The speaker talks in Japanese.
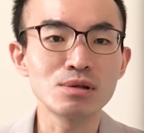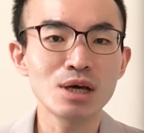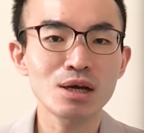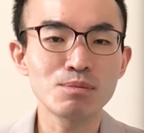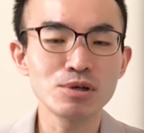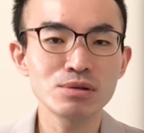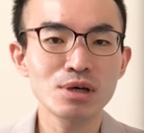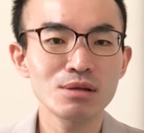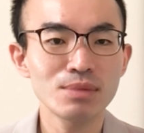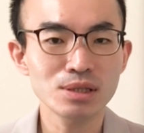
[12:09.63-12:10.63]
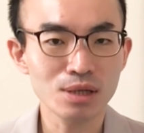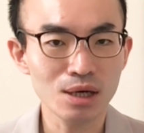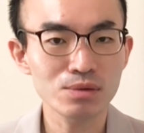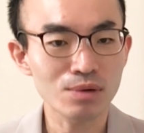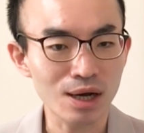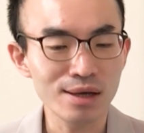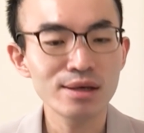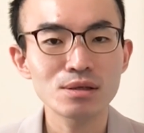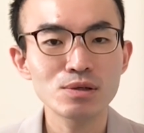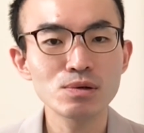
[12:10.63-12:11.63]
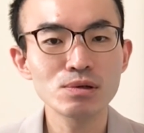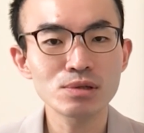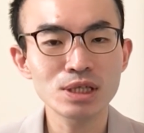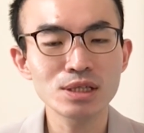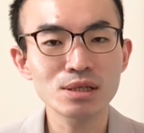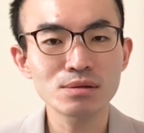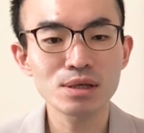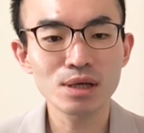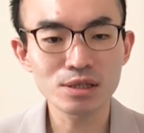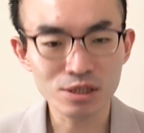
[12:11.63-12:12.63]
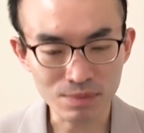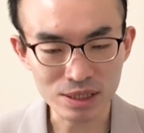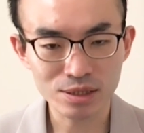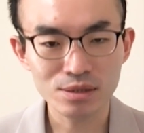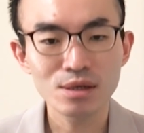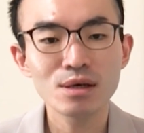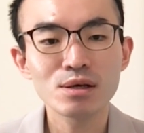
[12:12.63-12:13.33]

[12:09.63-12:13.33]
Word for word: なんかポイントありますかとか、いろいろ聞いてくれたりします。